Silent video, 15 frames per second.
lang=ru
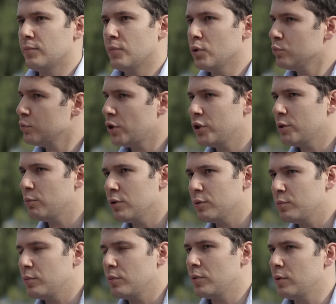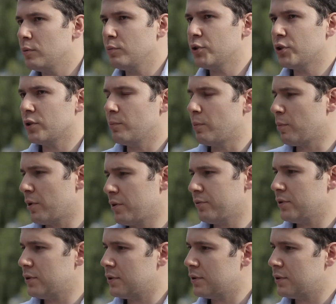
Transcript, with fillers: У меня не было а, мечты по профессии